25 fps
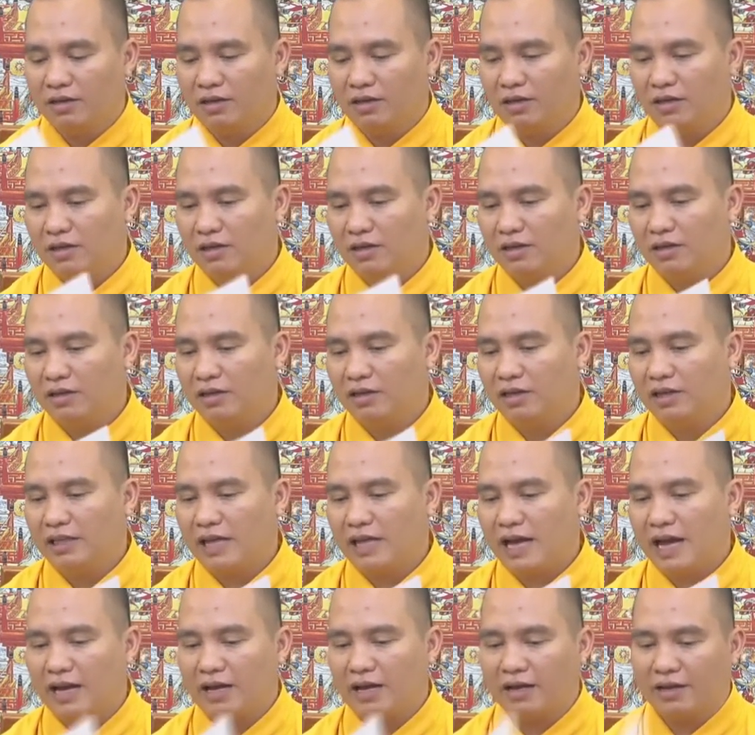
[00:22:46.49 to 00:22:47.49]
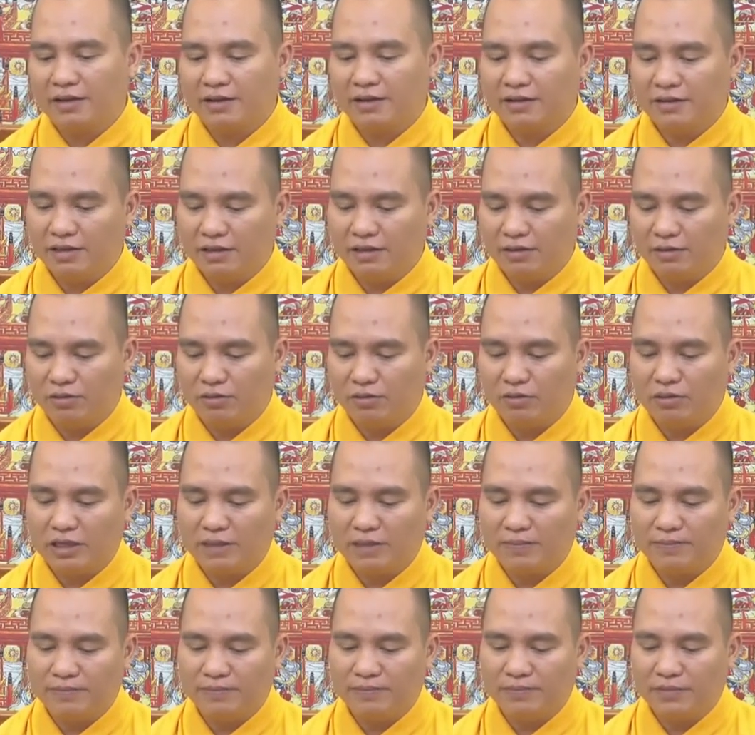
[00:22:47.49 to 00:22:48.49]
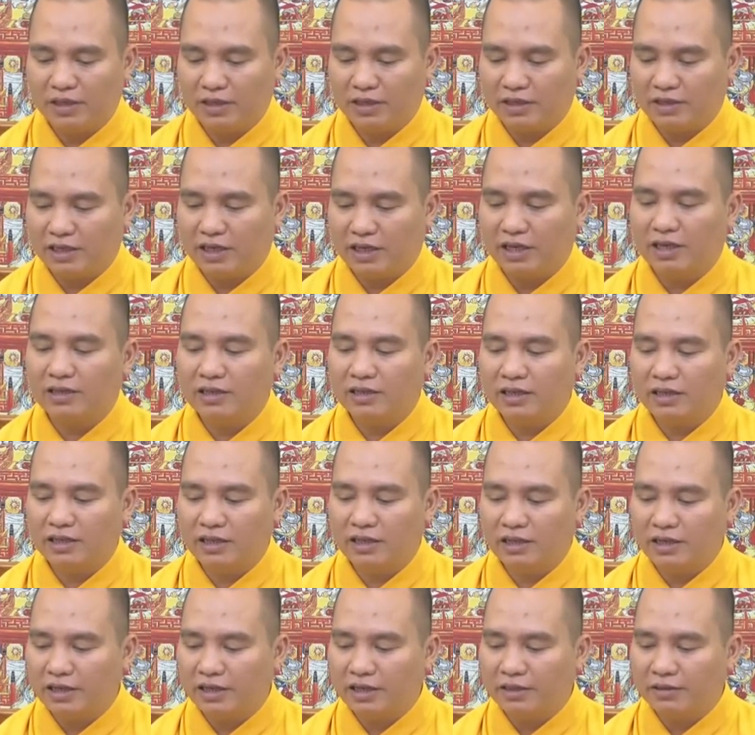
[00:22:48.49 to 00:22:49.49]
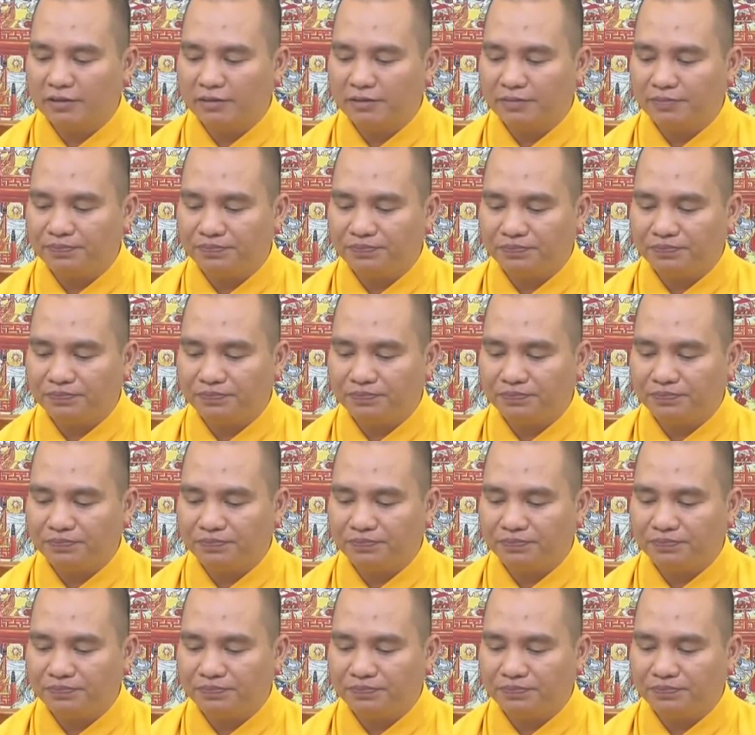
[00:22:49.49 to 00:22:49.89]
à, địa tạng để tu tập thì sẽ dần dần hết thôi